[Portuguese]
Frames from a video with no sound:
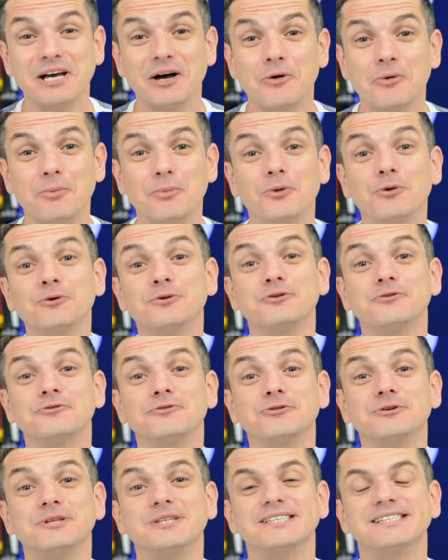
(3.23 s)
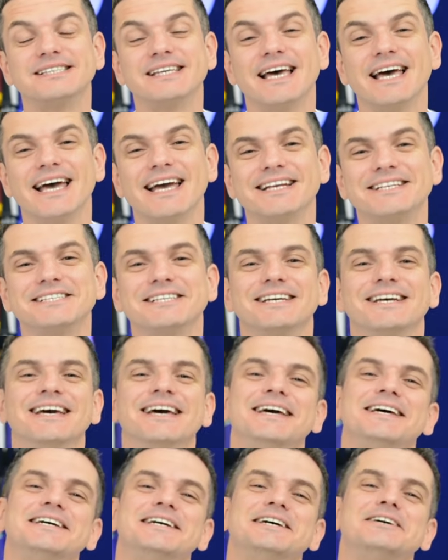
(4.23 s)
ao Mundo
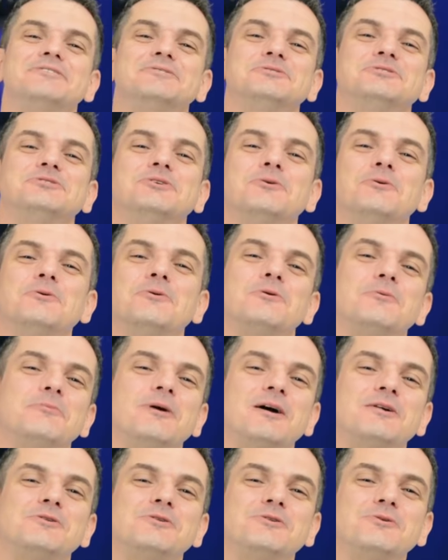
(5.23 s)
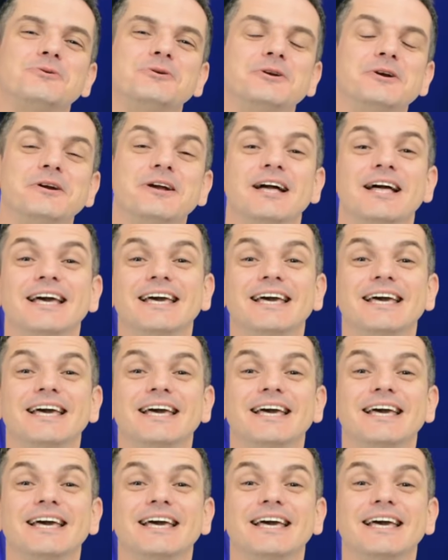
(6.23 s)
Futset. Eu sou Roma Júnior